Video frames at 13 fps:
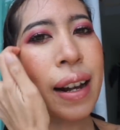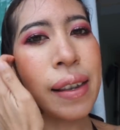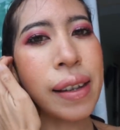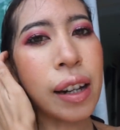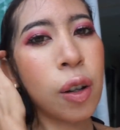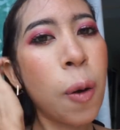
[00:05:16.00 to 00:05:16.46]

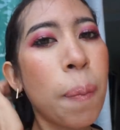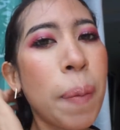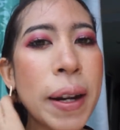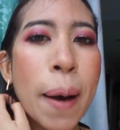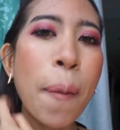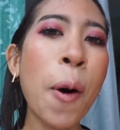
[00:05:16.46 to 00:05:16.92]
จากลง
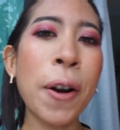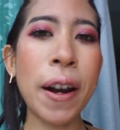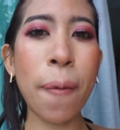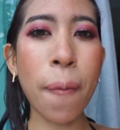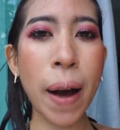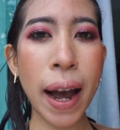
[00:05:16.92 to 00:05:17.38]
ไปดำหุด
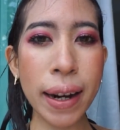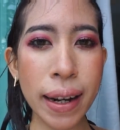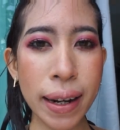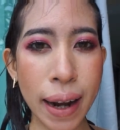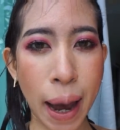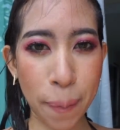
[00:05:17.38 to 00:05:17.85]
ดำว่าย
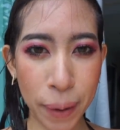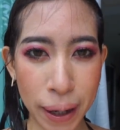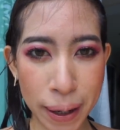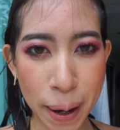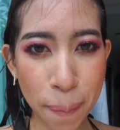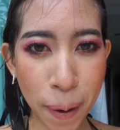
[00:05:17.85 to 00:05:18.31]
ในน้ำ
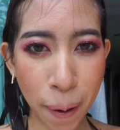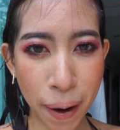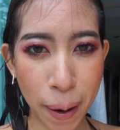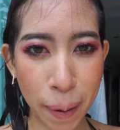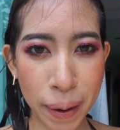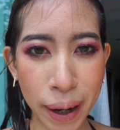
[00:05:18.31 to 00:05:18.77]
กันเรียบร้อ
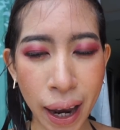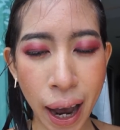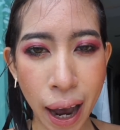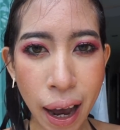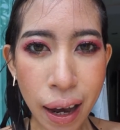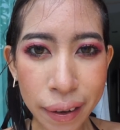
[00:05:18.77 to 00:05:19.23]
ยแล้วนะ
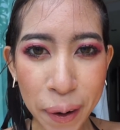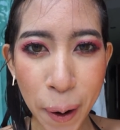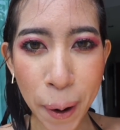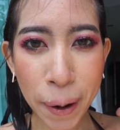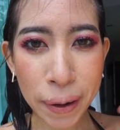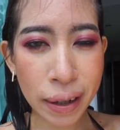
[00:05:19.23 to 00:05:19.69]
คะ
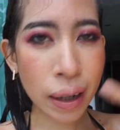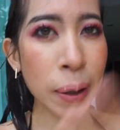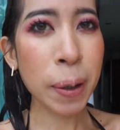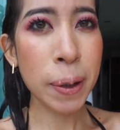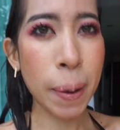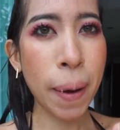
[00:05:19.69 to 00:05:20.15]
ก็นี่
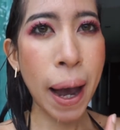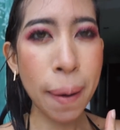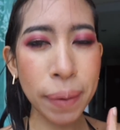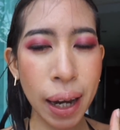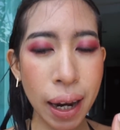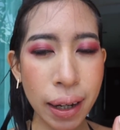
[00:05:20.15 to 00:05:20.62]
ก็คือส
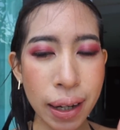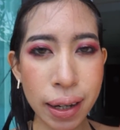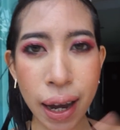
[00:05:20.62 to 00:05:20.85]
ภาพหน้าที่